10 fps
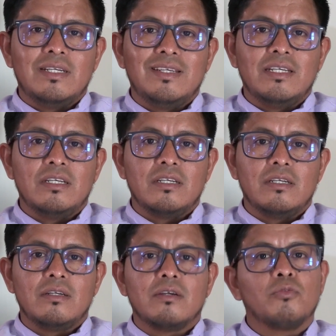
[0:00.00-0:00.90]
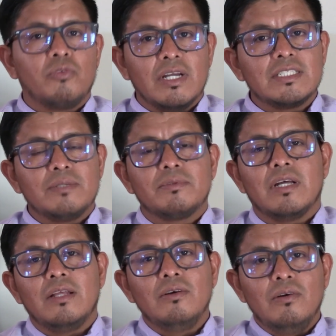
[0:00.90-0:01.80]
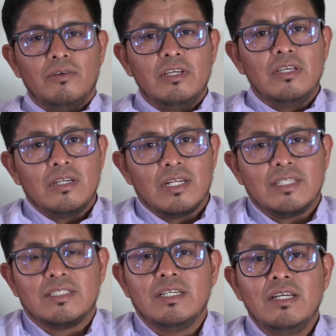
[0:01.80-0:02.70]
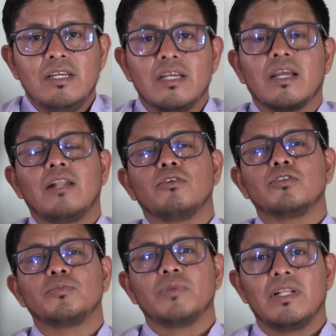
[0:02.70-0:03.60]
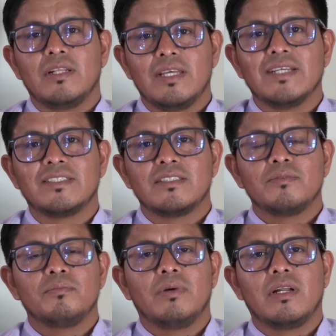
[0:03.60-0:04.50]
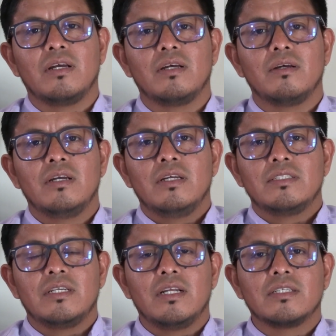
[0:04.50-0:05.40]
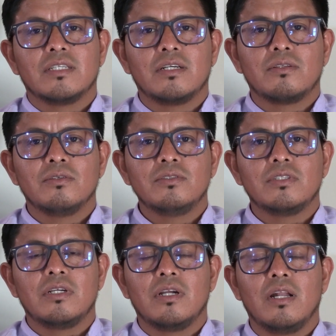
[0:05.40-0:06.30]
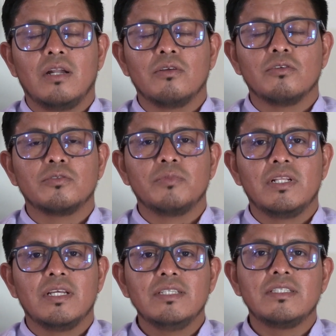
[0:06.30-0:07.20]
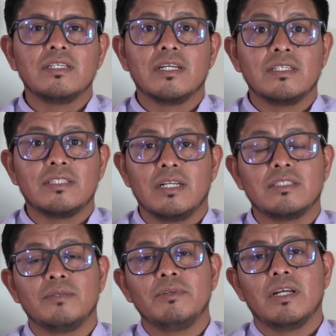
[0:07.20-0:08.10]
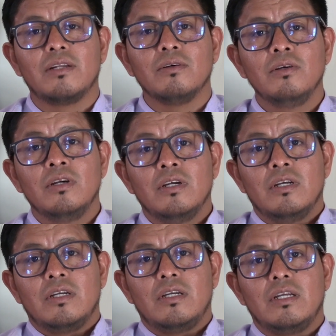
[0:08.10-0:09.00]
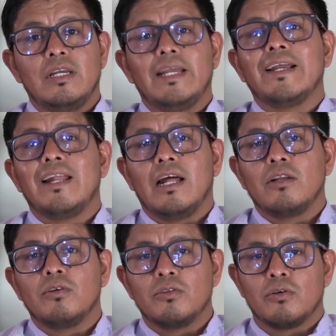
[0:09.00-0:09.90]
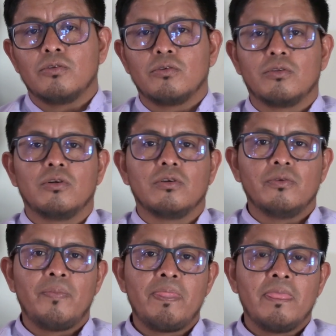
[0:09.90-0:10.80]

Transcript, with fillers: y fui aceptado, ingresé en el 2010, para ser exactos, en el año 2010 ingresé al seminario eh, en el año introductorio.